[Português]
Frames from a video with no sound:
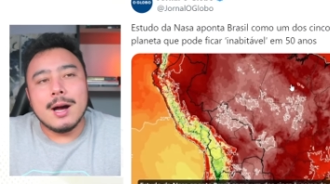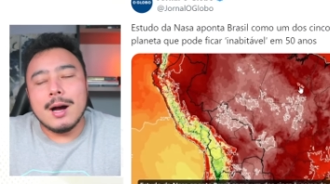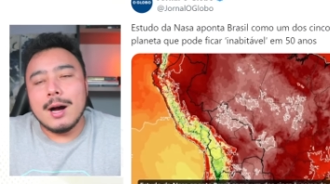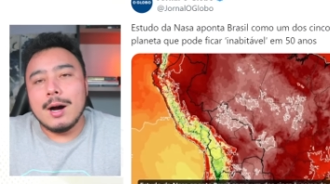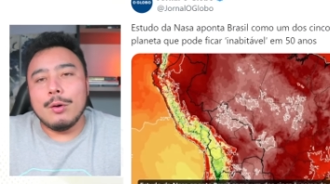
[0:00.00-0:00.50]

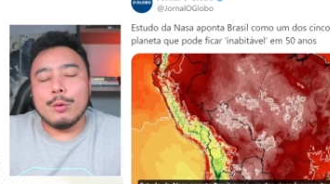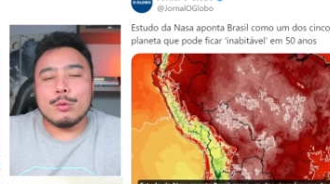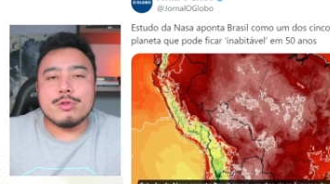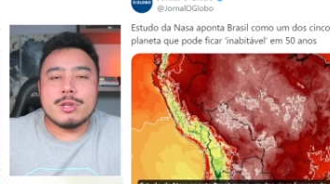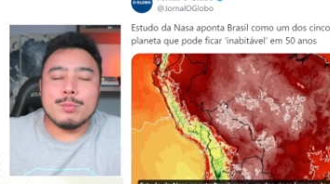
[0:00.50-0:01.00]

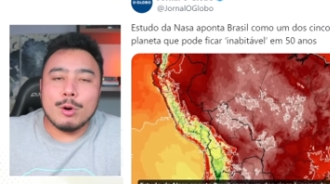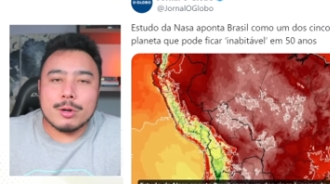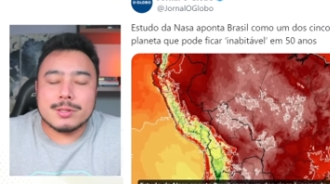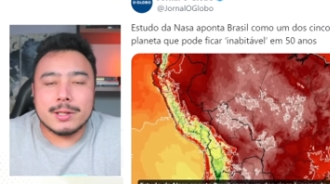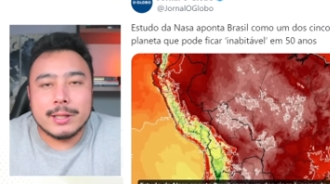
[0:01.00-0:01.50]
aonde
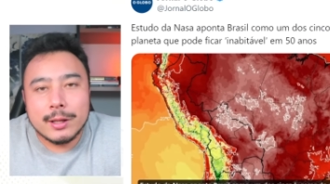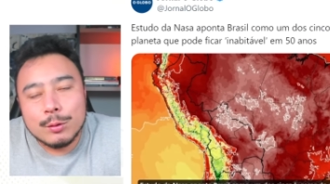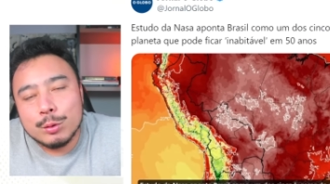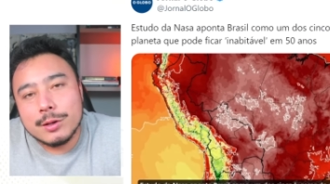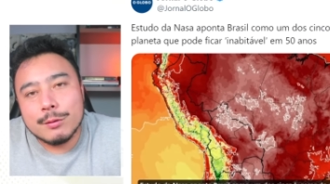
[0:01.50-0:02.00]
mostra né,
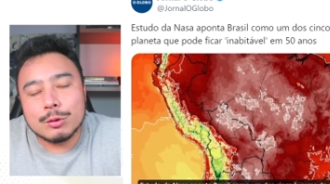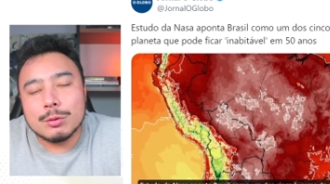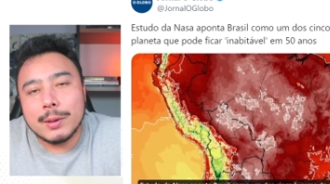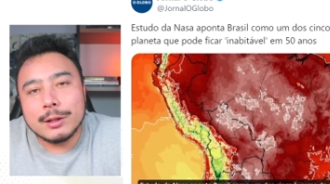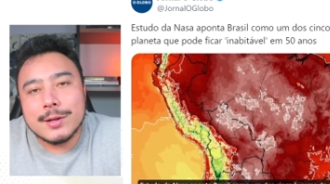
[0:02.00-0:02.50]
o nível do
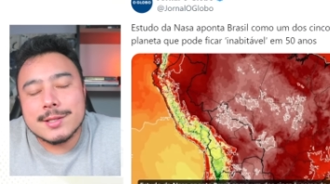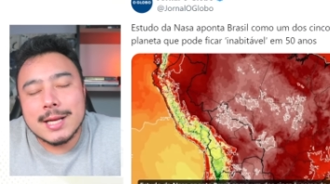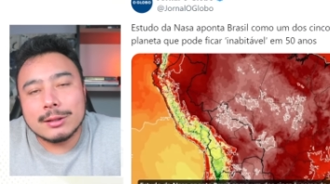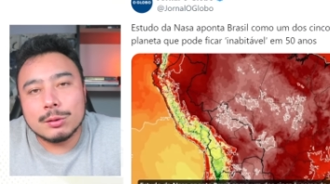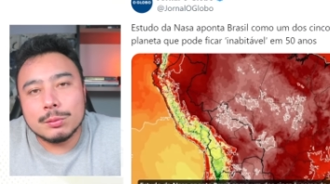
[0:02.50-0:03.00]
mar no
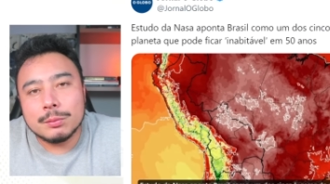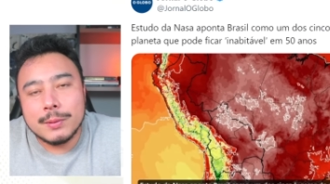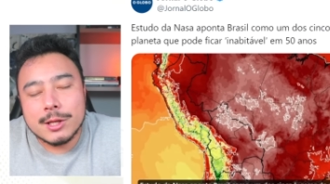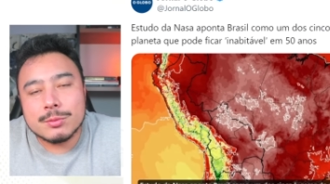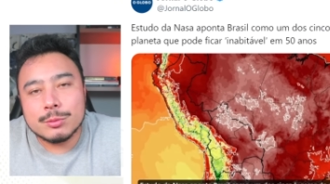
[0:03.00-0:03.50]
exato
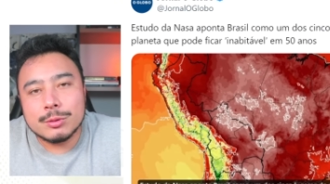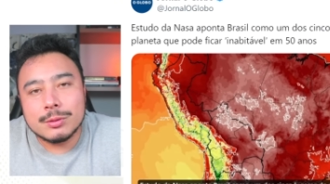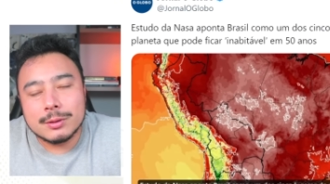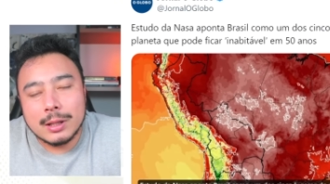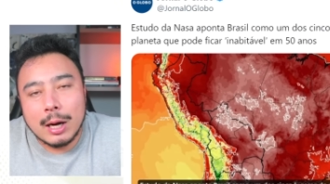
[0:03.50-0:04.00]
mesmo
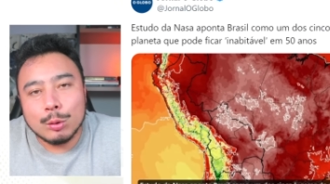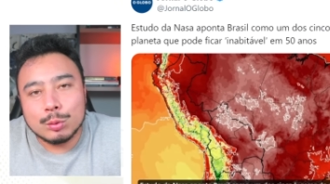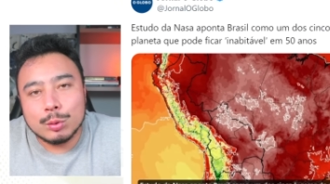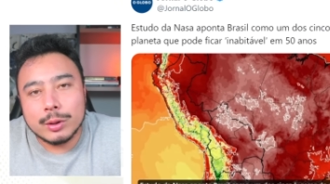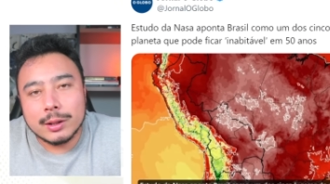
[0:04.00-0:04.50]

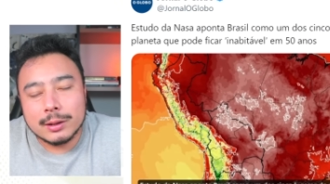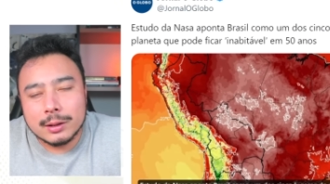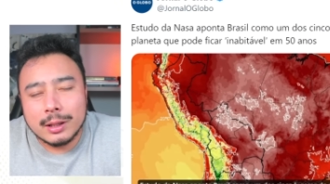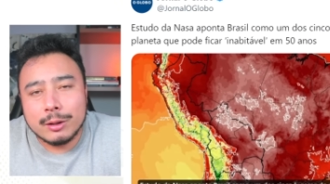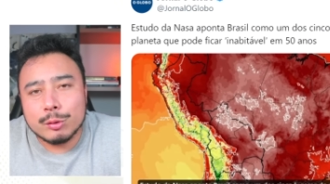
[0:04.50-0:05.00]
altura.
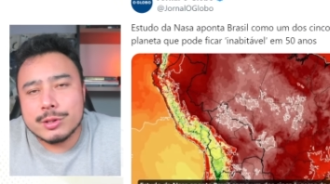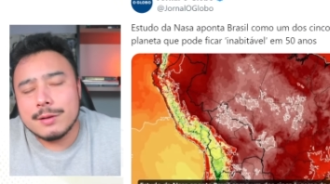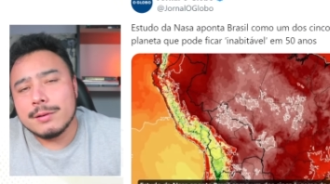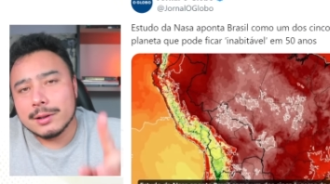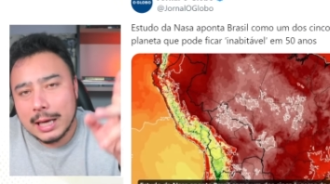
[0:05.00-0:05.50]

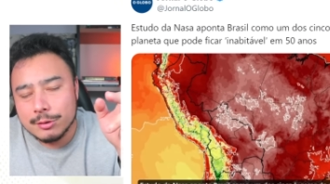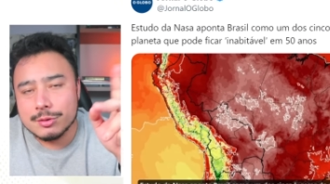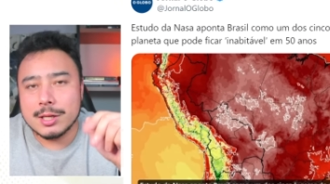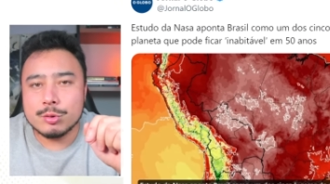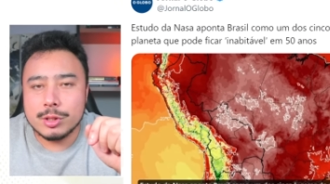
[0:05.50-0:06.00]
Inclusive lá nos
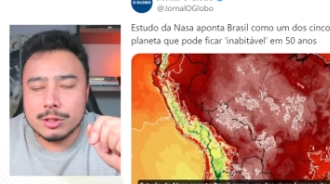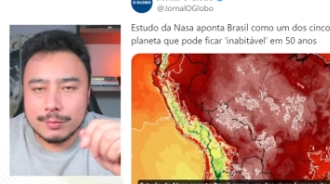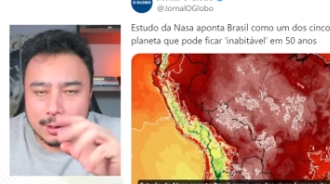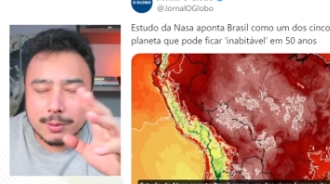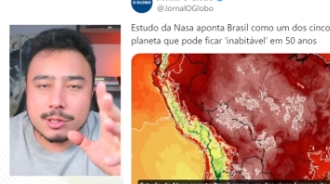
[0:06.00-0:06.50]
Estados Unidos,
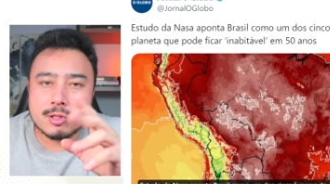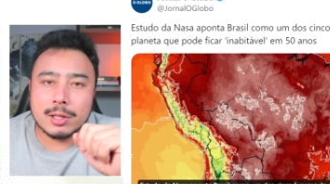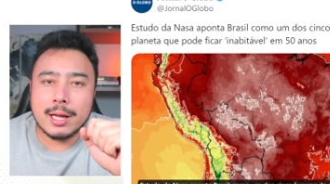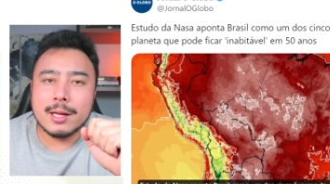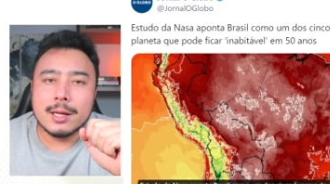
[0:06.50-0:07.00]
fala bastante de
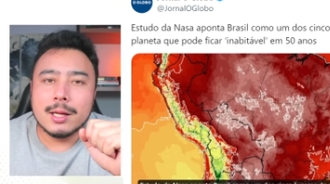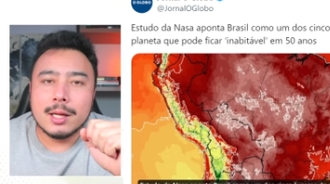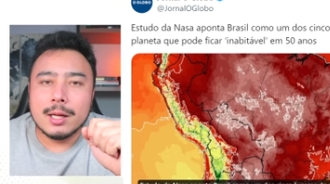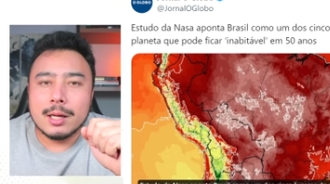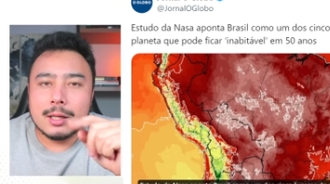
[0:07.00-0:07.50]
lá,
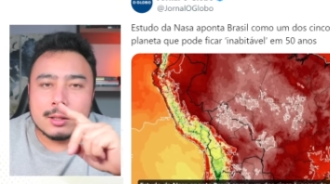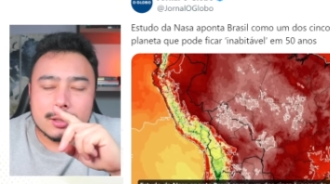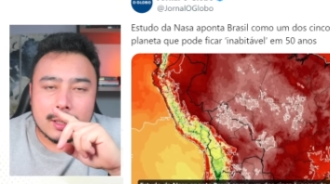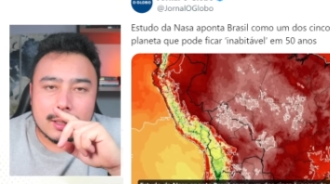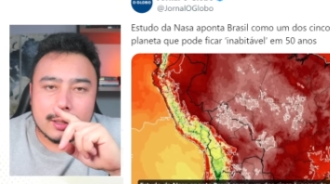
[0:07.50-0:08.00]

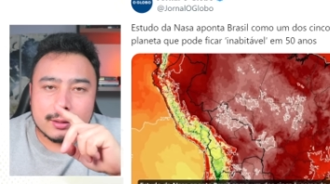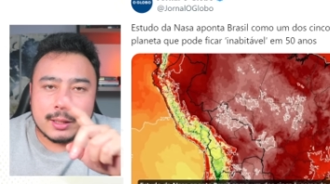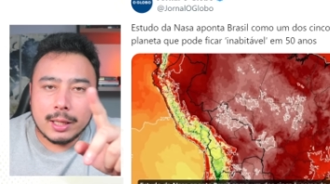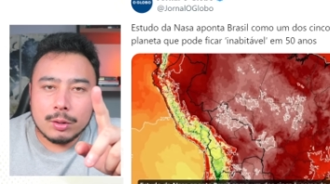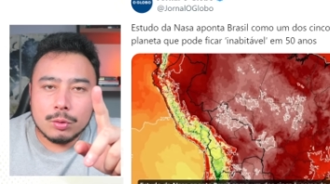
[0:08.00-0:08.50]

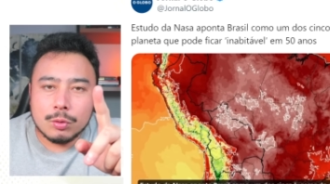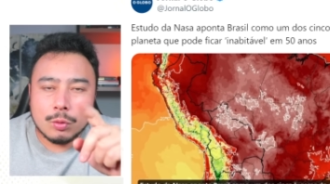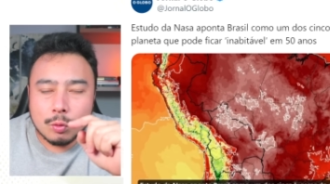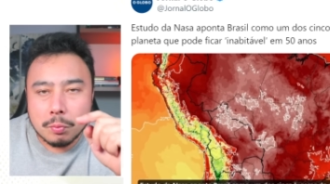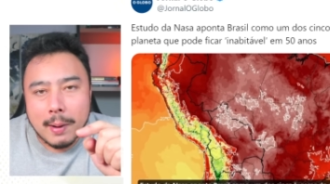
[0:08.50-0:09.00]
tem um,
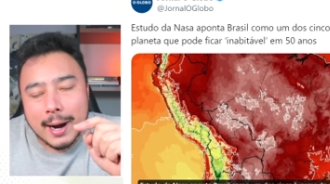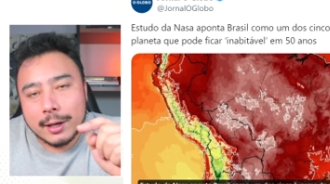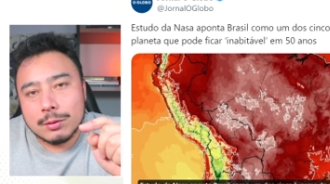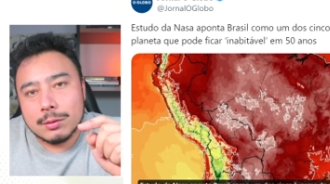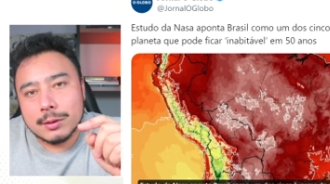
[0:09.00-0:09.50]
um
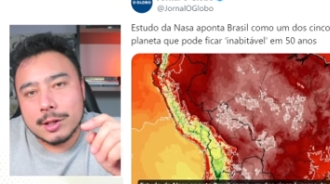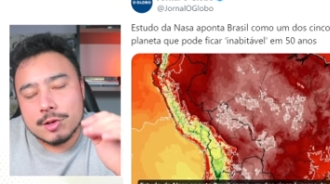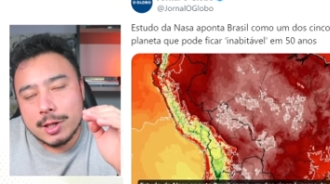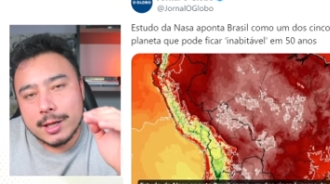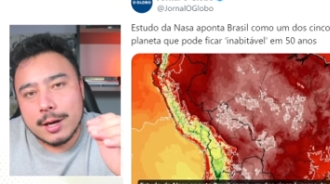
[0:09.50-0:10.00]
marco que
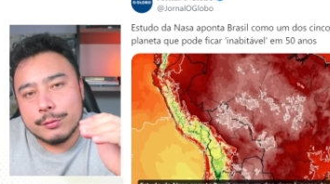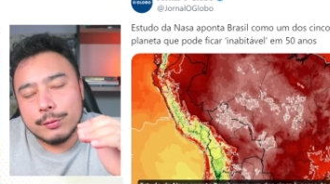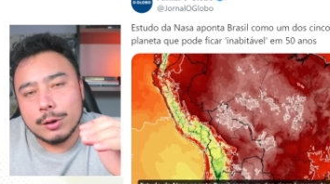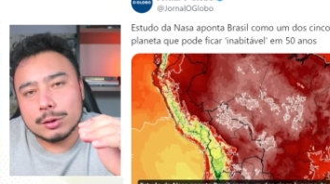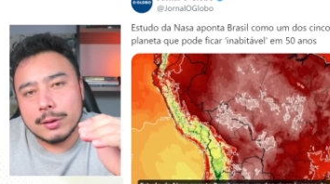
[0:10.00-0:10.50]
tiraram a
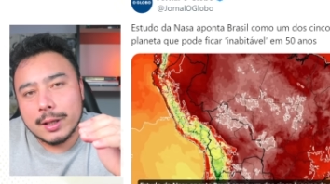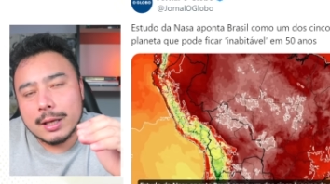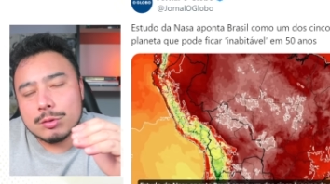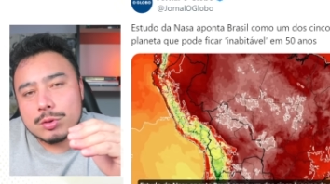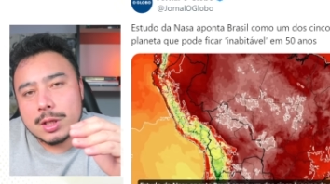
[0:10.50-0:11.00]
foto aí há
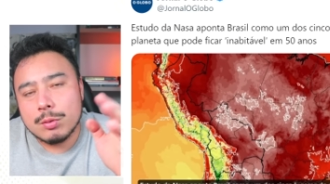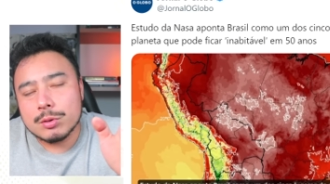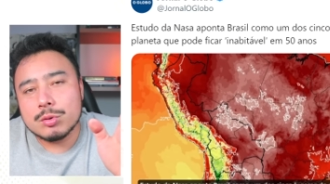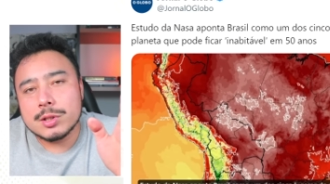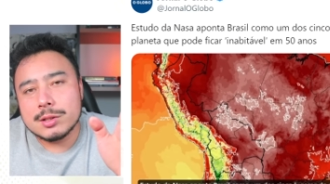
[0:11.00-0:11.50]
não sei
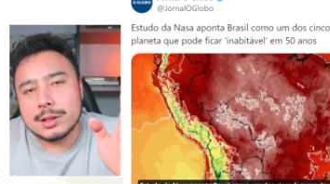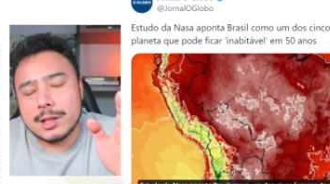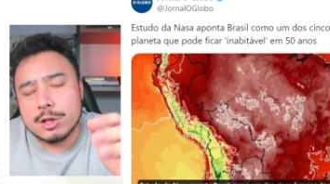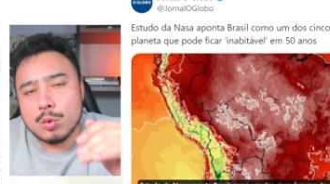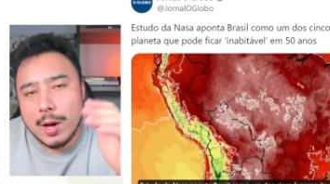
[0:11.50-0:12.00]
quantos anos
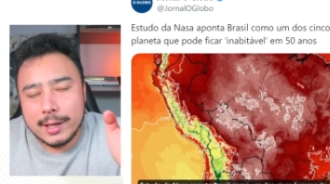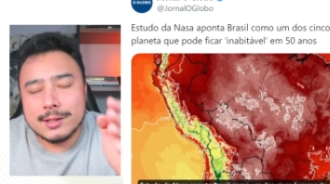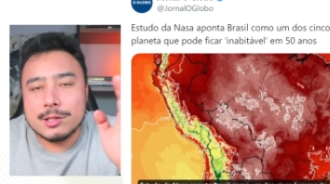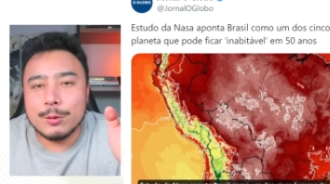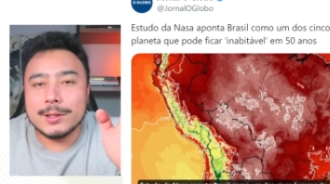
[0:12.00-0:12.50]
atrás, 40,
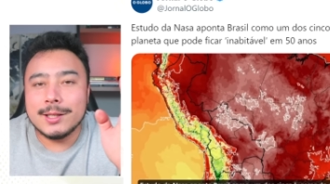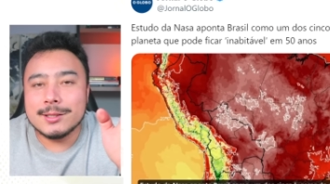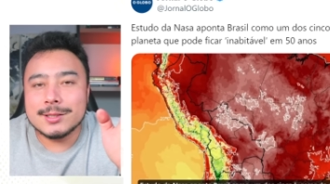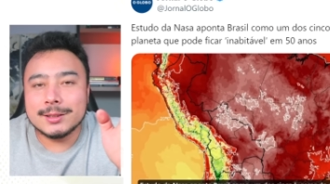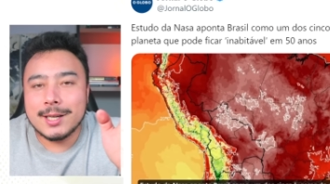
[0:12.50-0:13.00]
50 anos
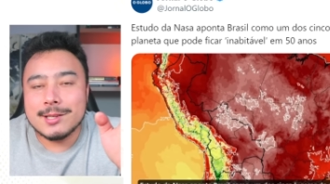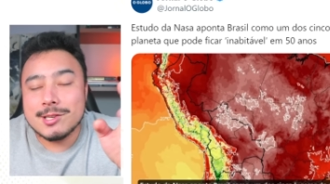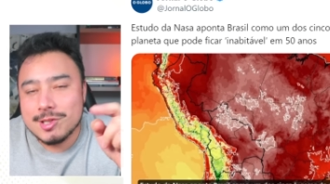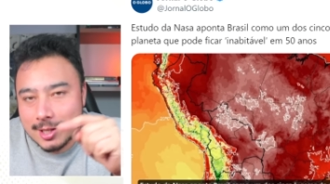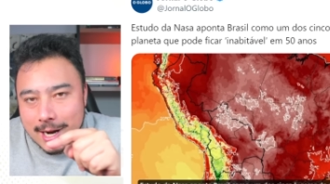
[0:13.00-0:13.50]
atrás, e
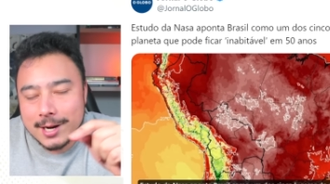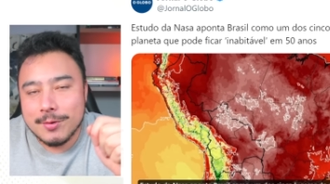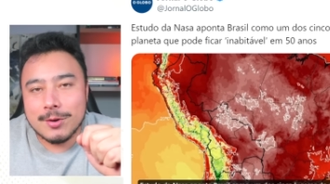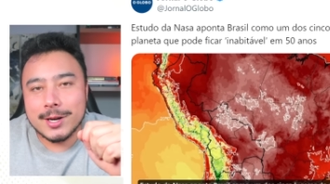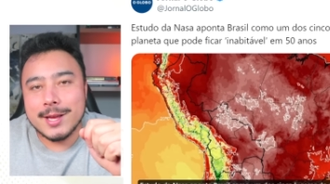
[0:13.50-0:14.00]
tiraram
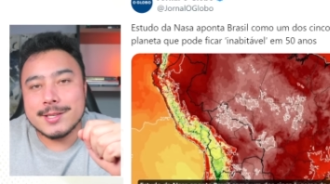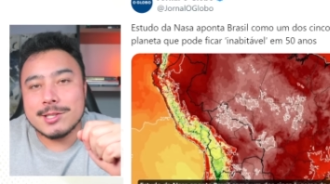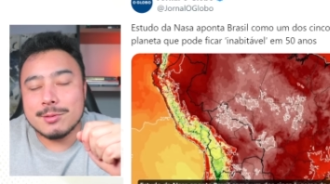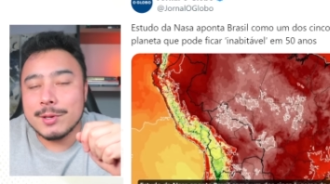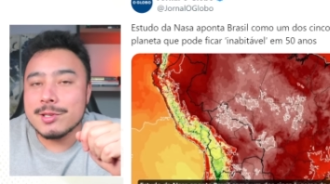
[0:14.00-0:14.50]
agora
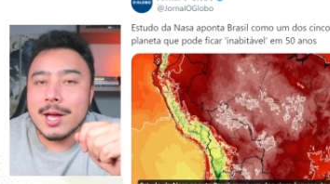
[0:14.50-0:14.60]
recentemente.